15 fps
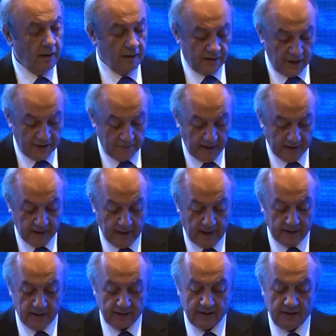Seçmen
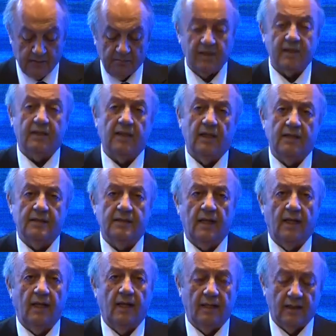iradesinin bir kez
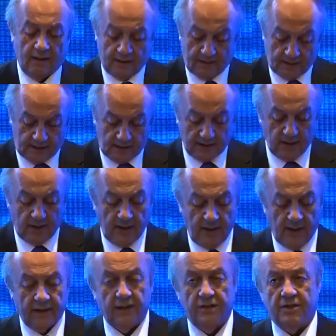daha tecelli
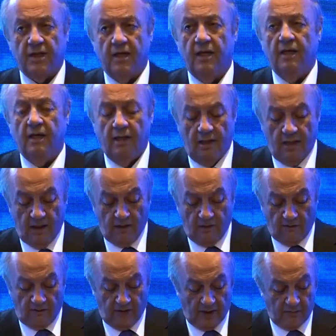edeceği
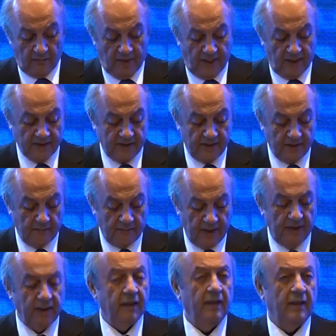ve bazı
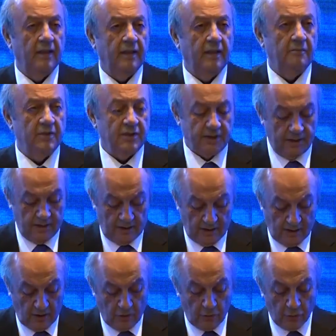belediyelerimizin
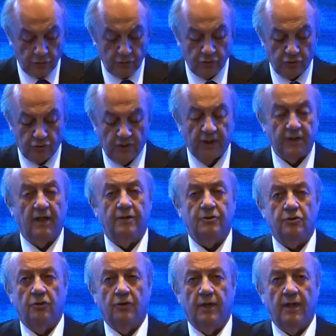uzun süreden
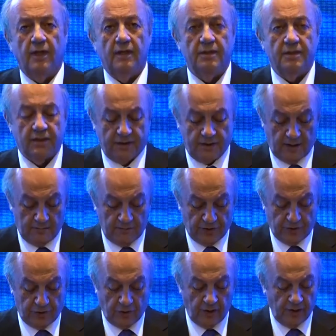sonra
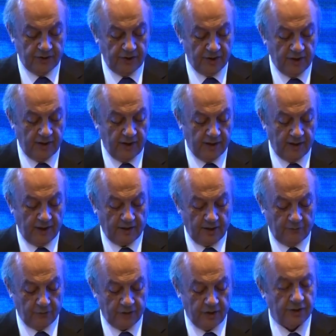seçilmiş yöneticilerine
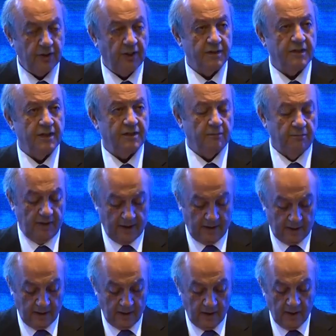kavuşacağı
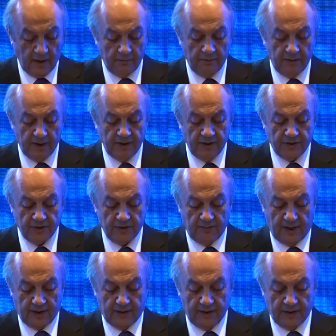seçimlerin birinci
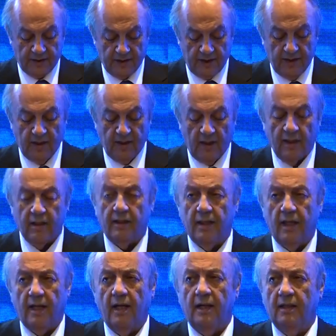maddesi
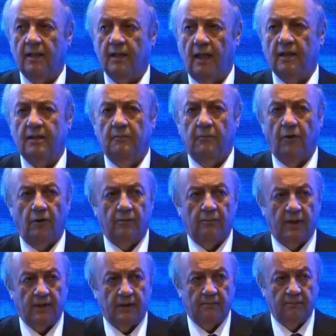yerel kalkınma
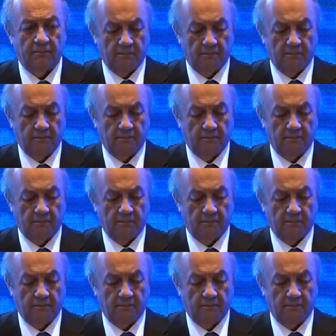olmalı.